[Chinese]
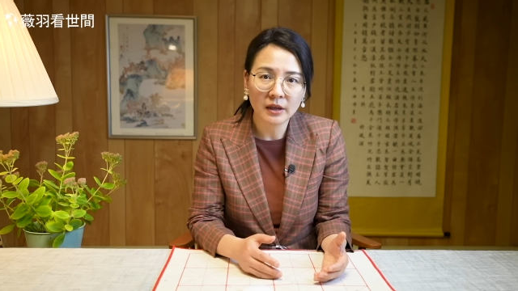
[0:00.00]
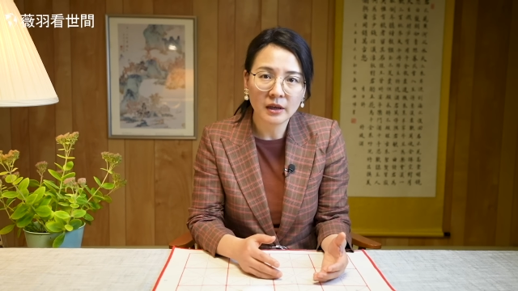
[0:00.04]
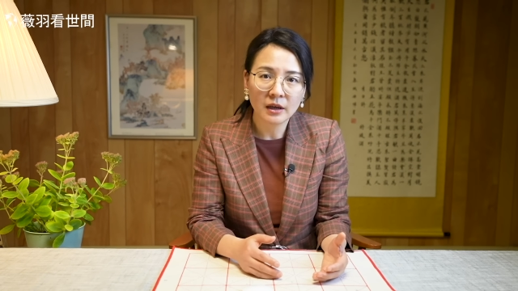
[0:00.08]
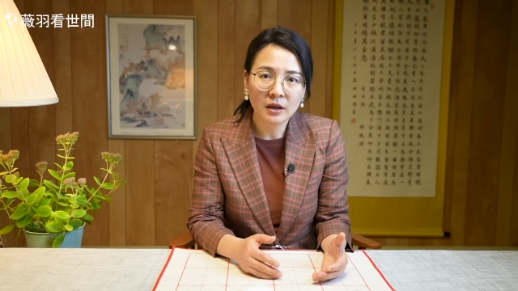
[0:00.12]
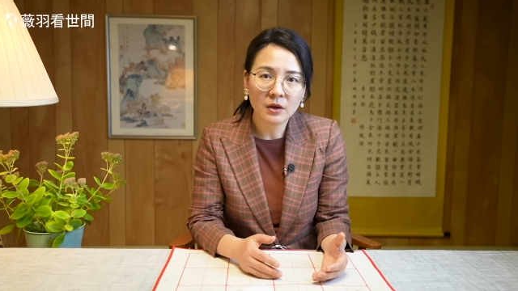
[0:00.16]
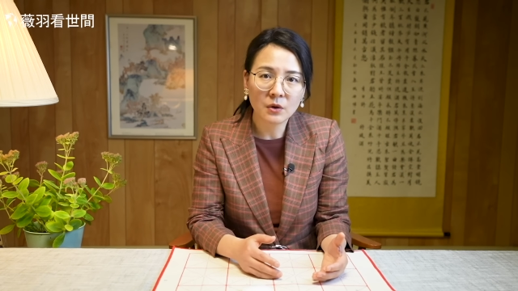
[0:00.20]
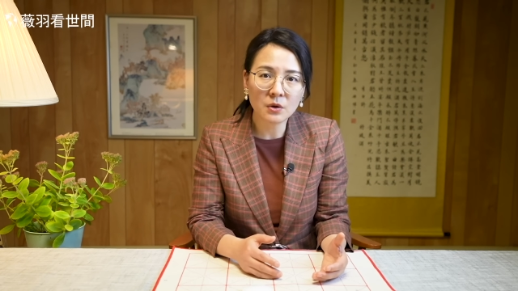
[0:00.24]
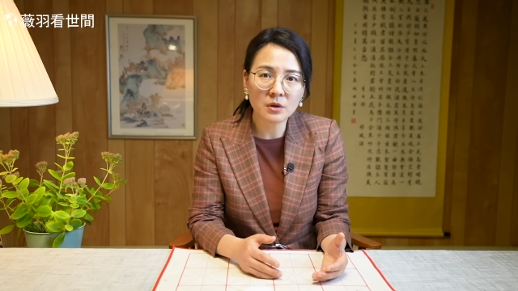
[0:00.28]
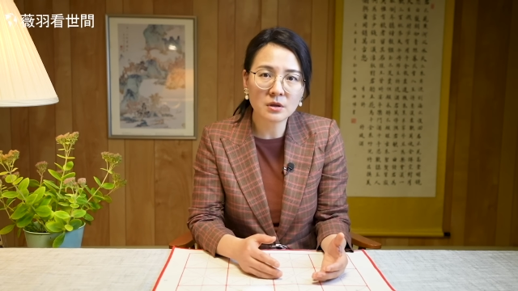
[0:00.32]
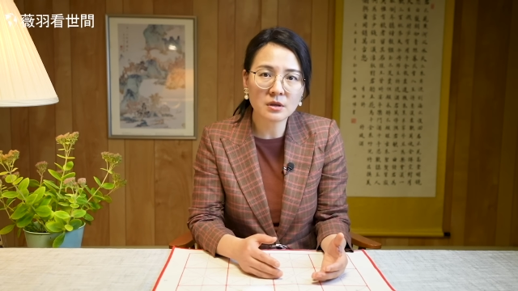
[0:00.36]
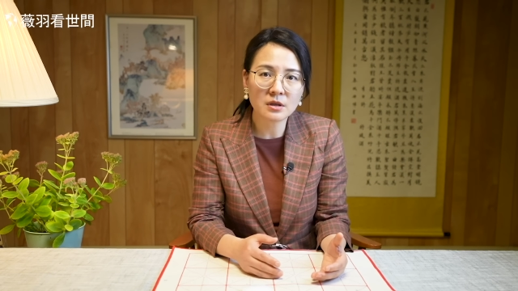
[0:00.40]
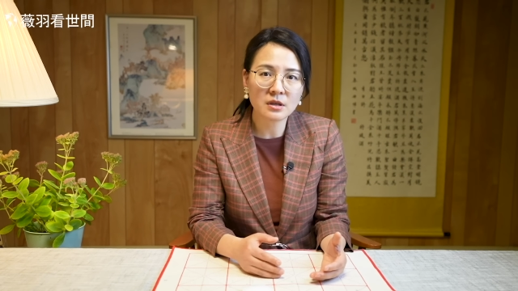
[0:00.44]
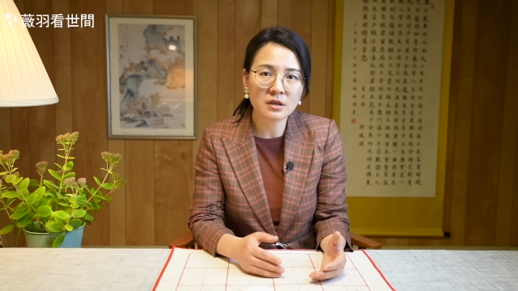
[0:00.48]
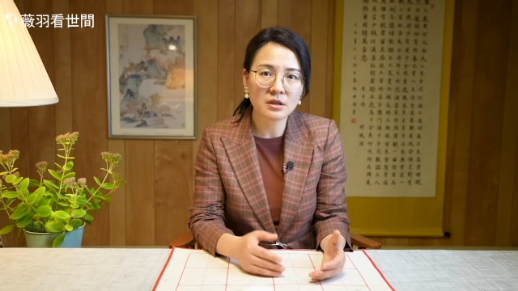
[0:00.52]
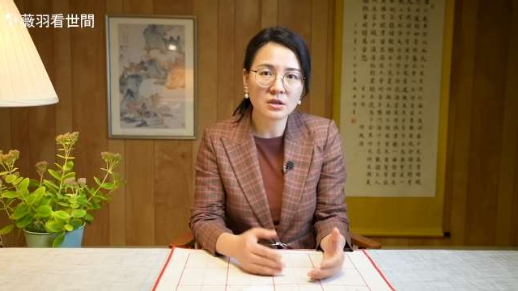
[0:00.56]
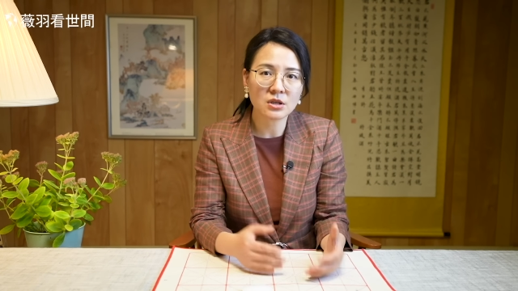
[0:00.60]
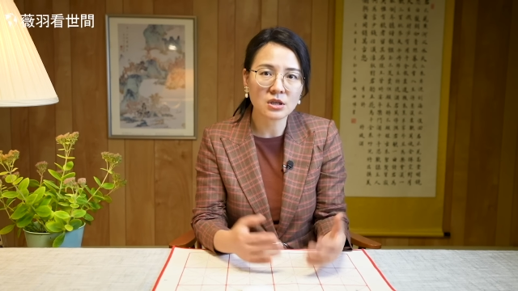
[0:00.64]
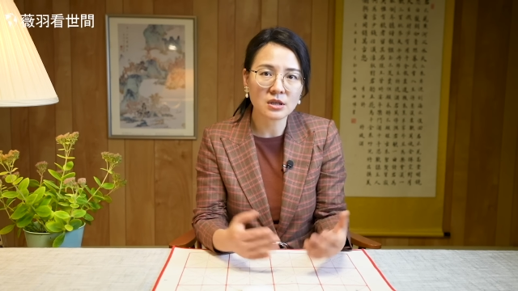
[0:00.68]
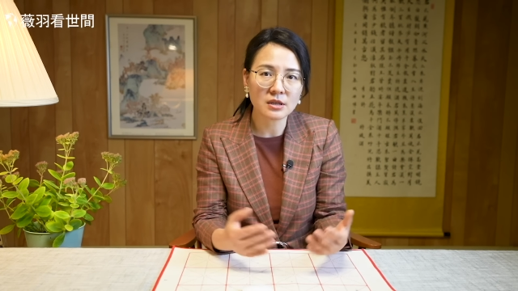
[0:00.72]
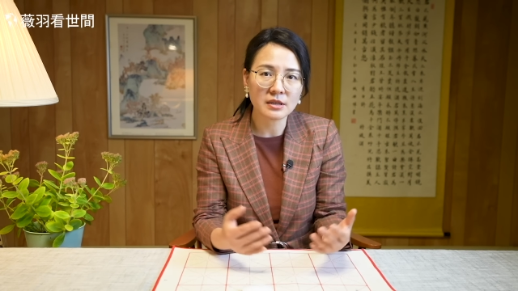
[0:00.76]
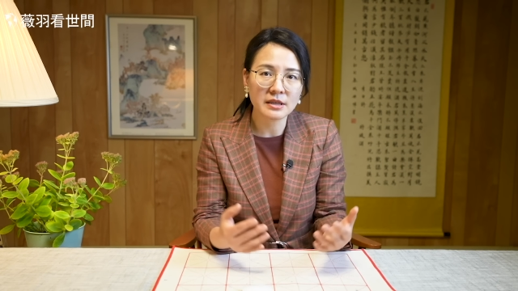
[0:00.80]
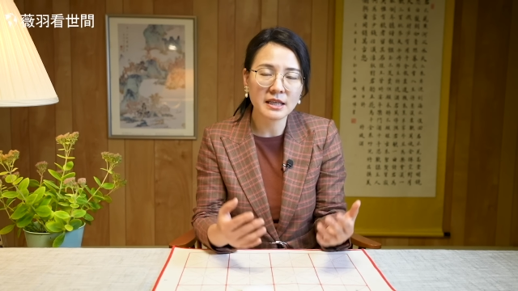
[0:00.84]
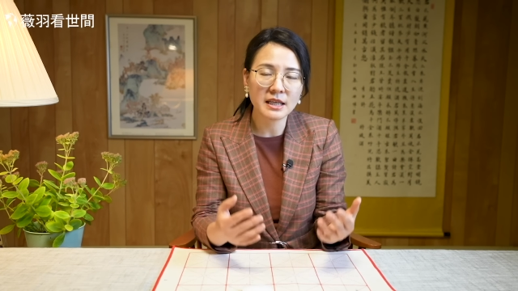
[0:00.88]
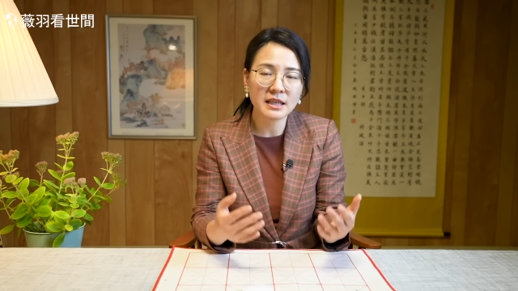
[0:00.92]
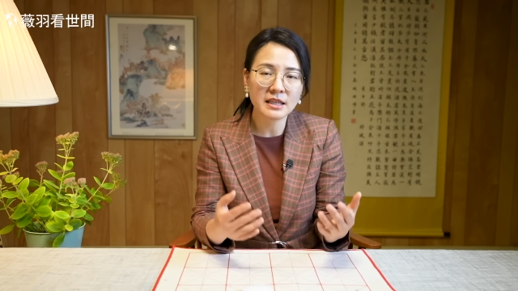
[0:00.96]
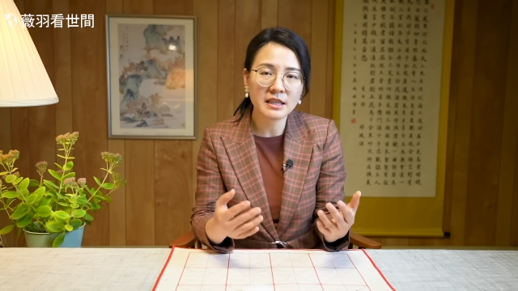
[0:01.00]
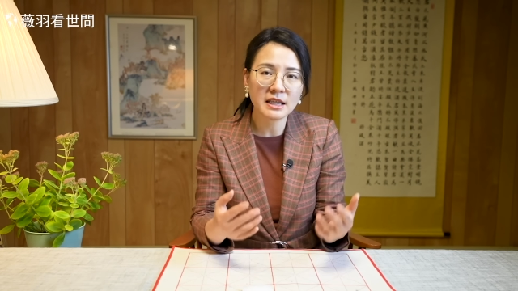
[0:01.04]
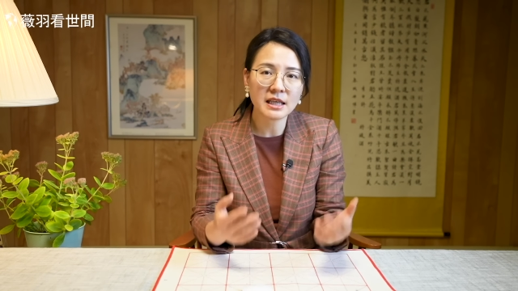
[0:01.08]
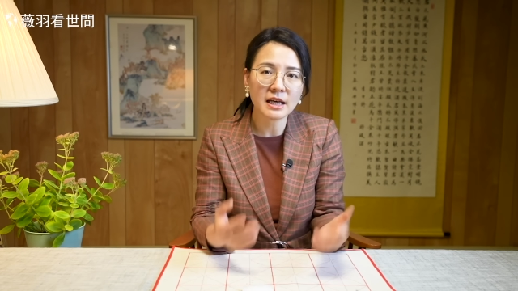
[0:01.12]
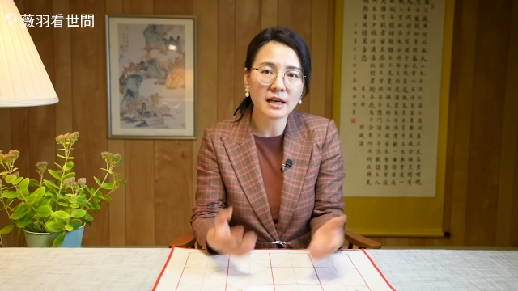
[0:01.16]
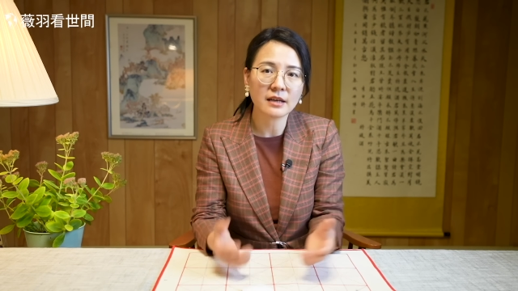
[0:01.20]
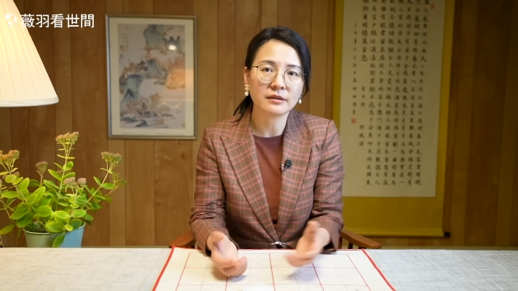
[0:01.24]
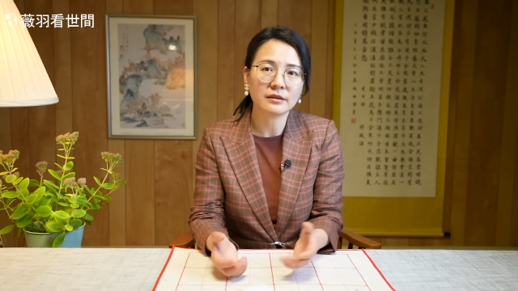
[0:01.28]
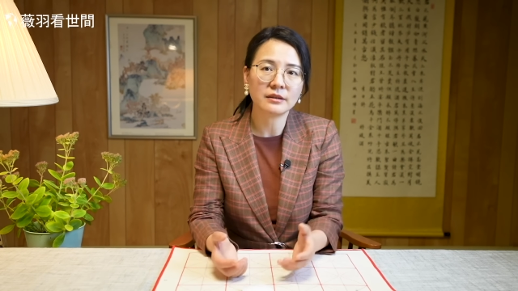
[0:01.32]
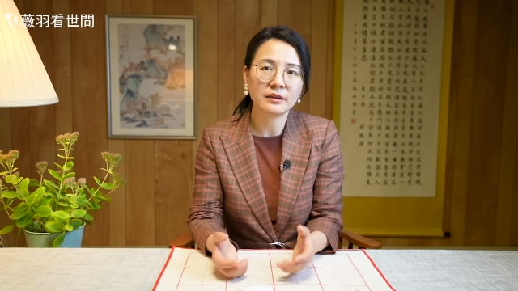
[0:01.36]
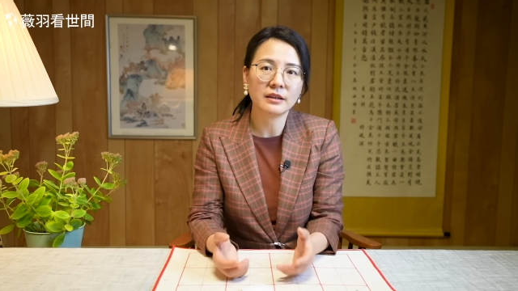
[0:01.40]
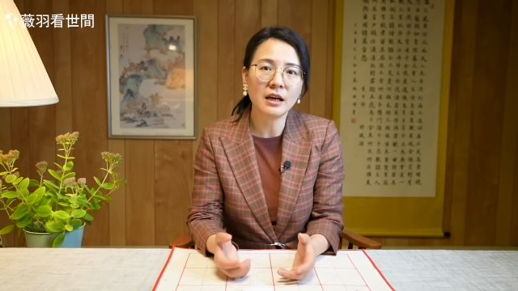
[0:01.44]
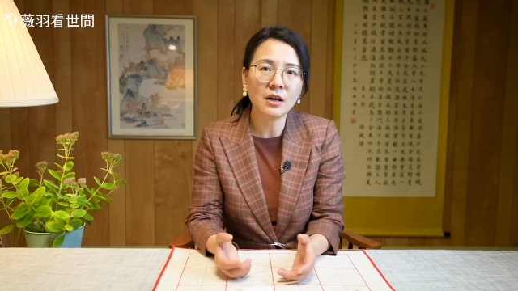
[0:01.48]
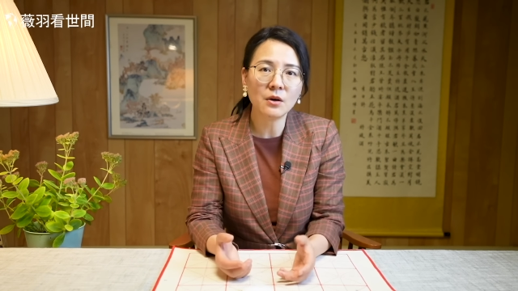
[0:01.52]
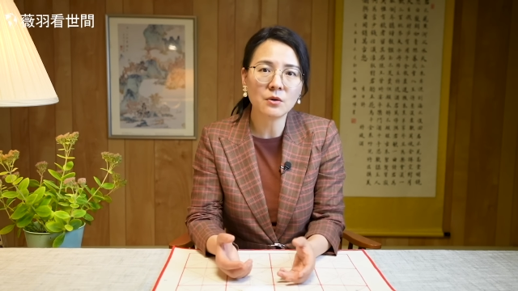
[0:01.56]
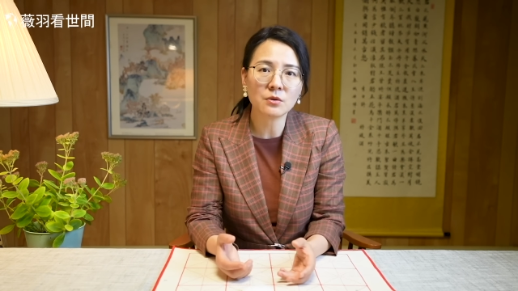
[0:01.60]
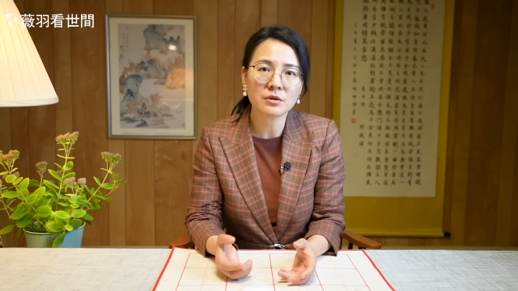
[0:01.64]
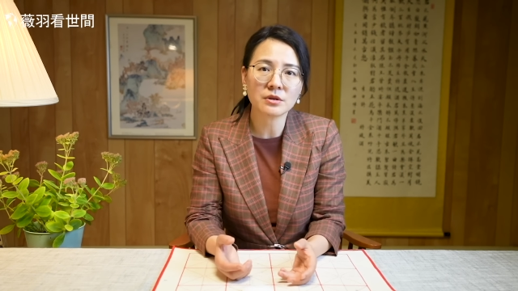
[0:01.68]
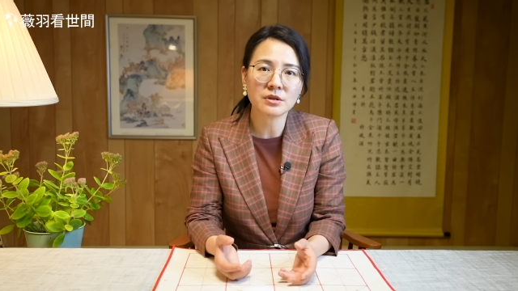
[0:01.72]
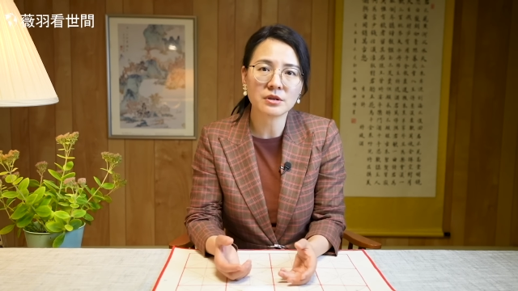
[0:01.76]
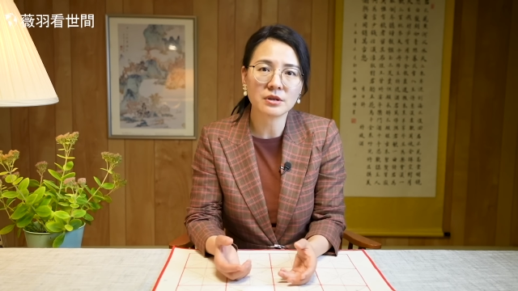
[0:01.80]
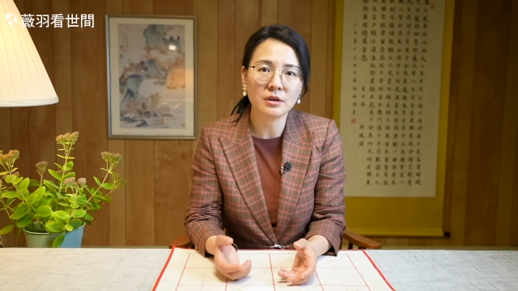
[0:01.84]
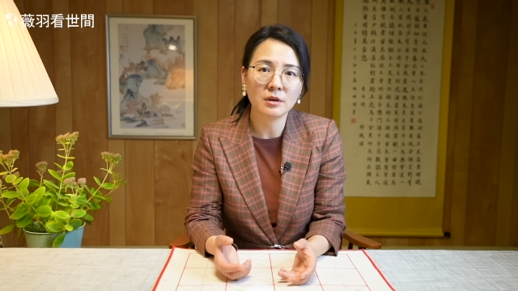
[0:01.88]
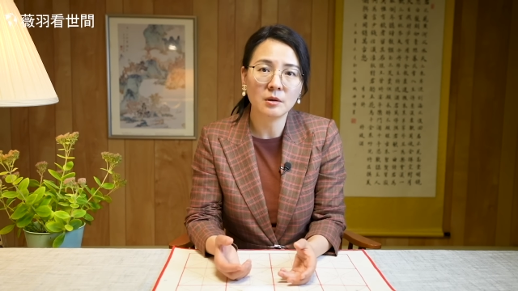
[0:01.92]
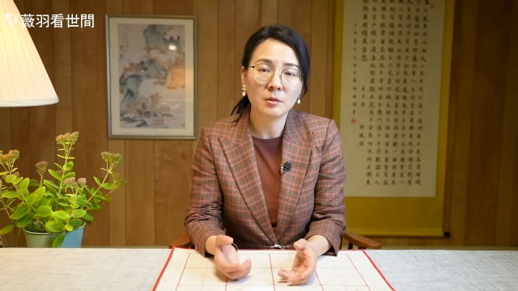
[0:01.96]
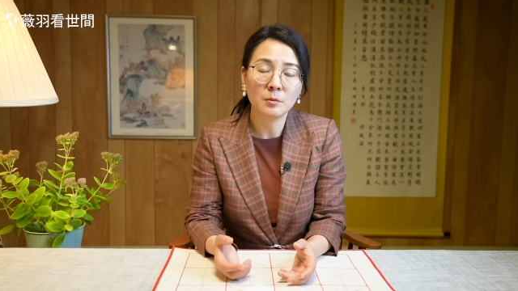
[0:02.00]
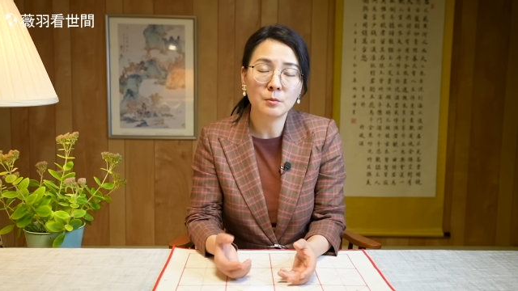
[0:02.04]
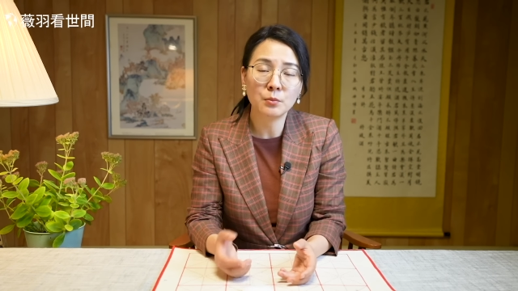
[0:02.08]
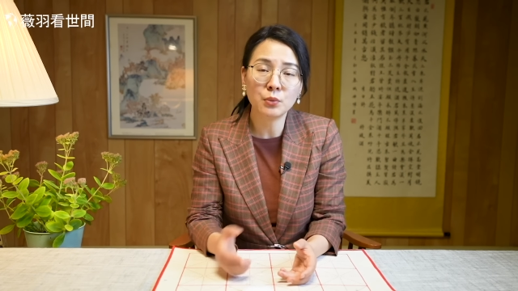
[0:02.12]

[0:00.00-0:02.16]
或者是直接抢钥匙，